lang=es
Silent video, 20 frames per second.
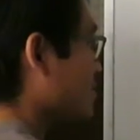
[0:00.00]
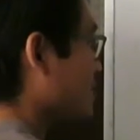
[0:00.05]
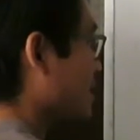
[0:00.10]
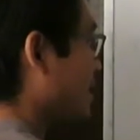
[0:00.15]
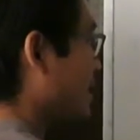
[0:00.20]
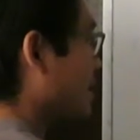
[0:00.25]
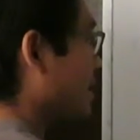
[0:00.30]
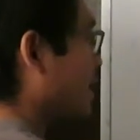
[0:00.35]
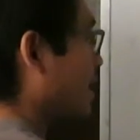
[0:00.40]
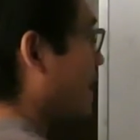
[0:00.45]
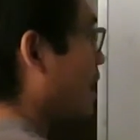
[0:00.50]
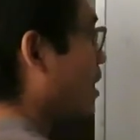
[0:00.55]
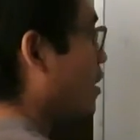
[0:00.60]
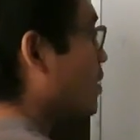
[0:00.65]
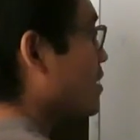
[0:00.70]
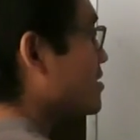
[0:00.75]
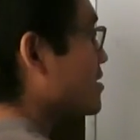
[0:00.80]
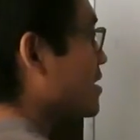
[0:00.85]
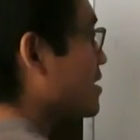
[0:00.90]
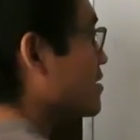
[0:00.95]

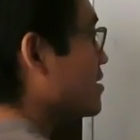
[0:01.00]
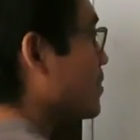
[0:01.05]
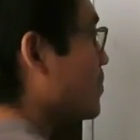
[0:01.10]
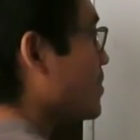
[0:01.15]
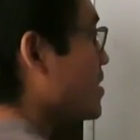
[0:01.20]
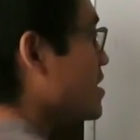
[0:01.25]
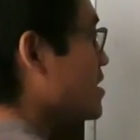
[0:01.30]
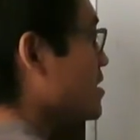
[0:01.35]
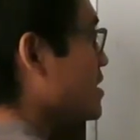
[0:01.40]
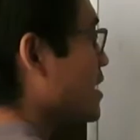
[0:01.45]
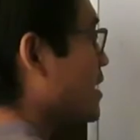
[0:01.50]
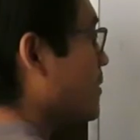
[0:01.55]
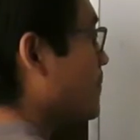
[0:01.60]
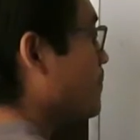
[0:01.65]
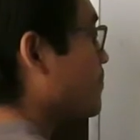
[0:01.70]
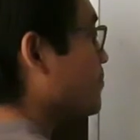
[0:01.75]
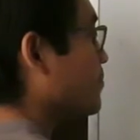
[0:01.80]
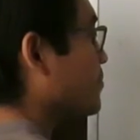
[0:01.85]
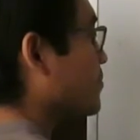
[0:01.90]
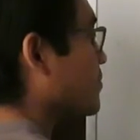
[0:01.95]
cerrado, así que se pinta
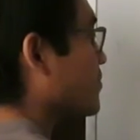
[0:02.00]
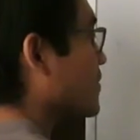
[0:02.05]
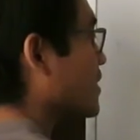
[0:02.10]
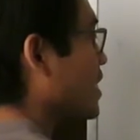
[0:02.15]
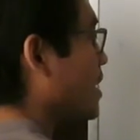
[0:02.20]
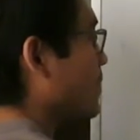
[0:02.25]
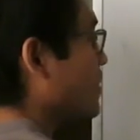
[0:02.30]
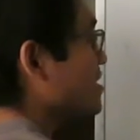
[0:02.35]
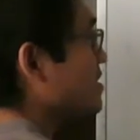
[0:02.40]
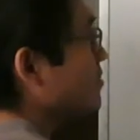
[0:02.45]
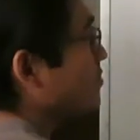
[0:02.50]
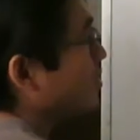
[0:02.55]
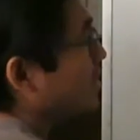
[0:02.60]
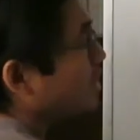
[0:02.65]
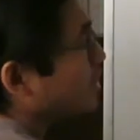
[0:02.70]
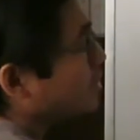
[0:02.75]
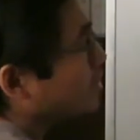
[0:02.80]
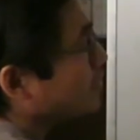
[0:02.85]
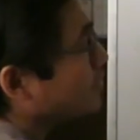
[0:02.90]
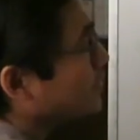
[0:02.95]
a más
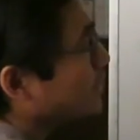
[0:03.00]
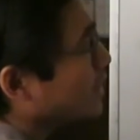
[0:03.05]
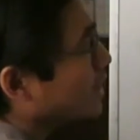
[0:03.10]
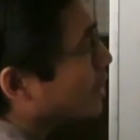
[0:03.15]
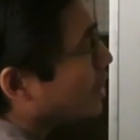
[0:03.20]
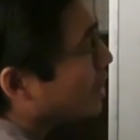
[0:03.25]
infinito.